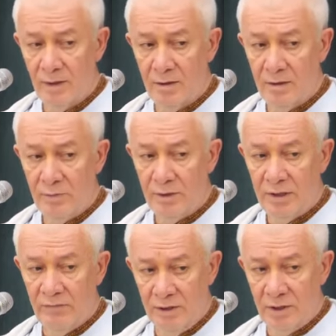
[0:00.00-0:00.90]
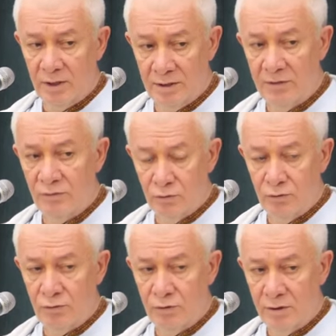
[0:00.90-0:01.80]
Не подавить их, а следовать
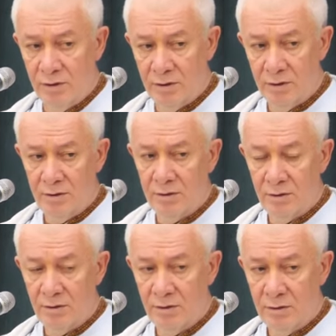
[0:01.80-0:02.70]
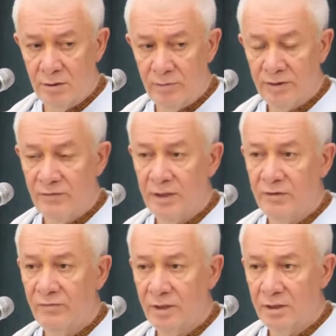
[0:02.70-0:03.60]
культуре. Не позволять им
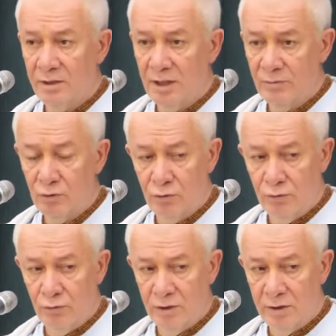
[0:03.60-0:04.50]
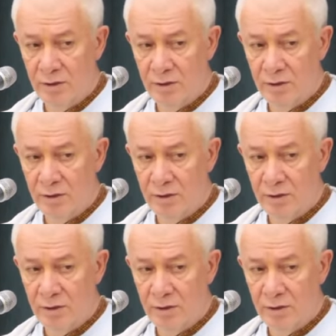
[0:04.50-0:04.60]
выходить за рамки культуры.